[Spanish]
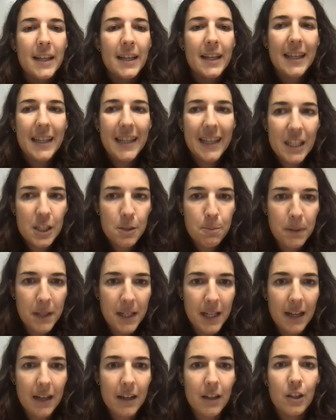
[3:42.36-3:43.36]
qué
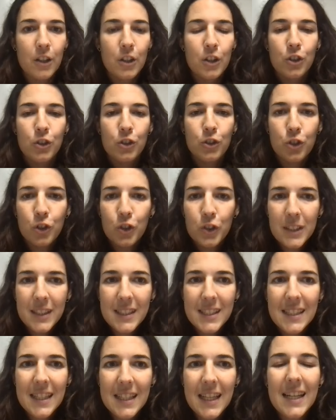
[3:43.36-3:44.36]
esperar, dónde
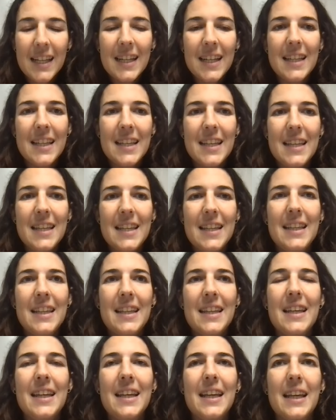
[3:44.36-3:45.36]
están
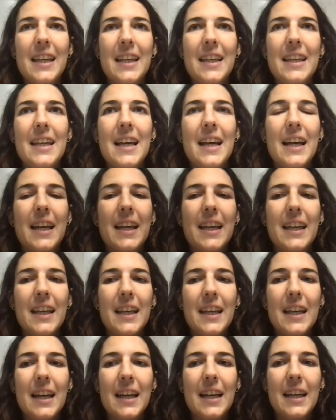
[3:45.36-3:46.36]
y,
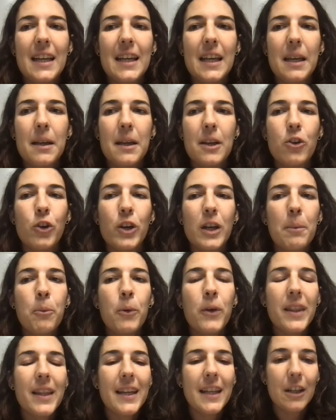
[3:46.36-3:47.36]
eh, qué, con qué
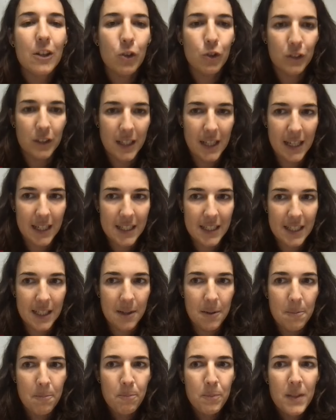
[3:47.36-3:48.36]
pueden
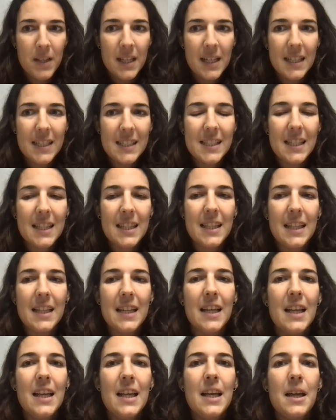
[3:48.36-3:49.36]
encontrarse. Es
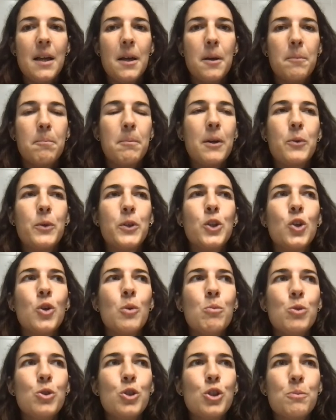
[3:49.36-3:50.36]
decir, me encuentro
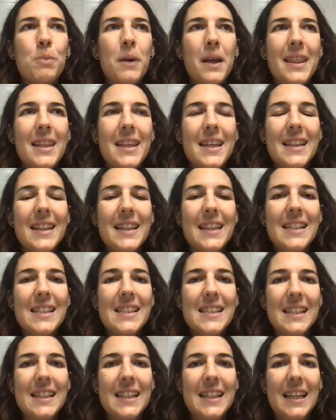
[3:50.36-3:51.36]
con muchos
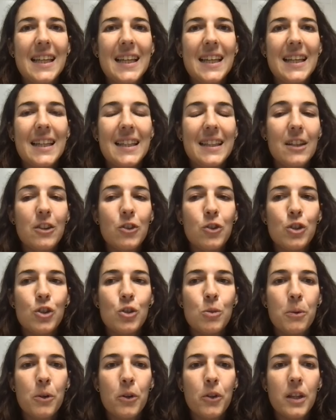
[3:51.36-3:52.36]
pacientes que dentro de
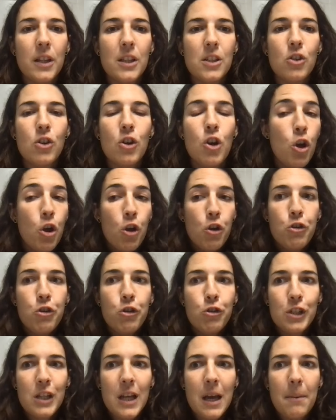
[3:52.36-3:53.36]
su proceso
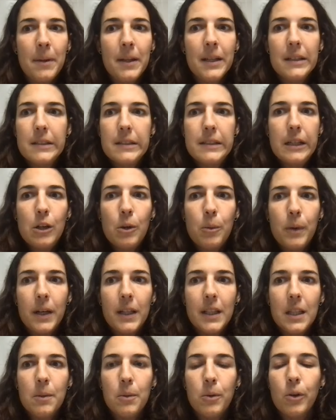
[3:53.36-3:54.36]
no saben si el
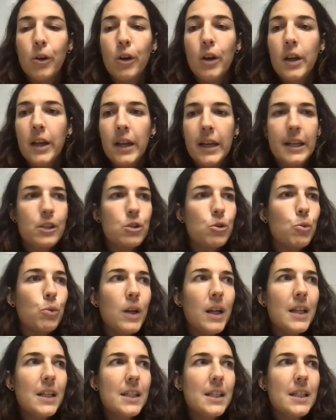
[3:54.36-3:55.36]
objetivo es
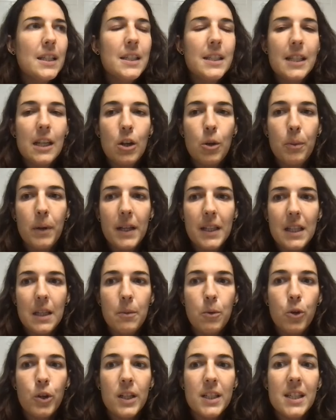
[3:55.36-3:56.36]
curarse, si el
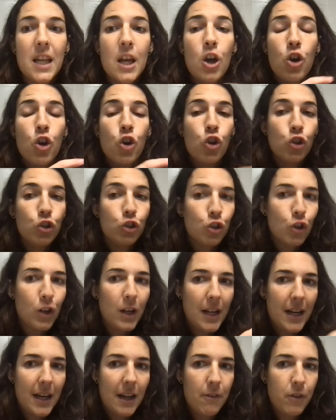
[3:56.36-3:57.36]
objetivo es
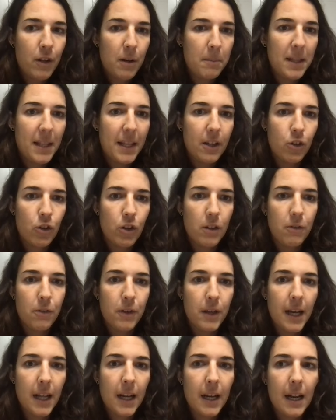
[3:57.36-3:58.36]
controlar la enfermedad y
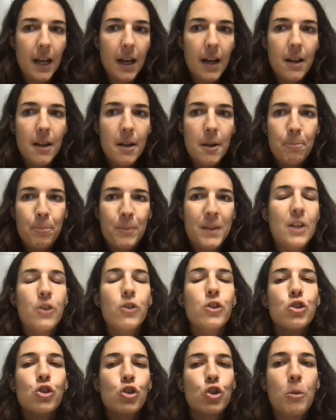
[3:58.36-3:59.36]
cronificarla. Creo
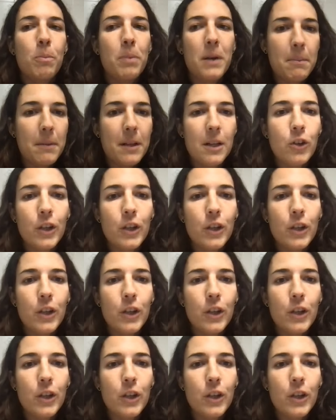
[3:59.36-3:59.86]
que eso es lo primero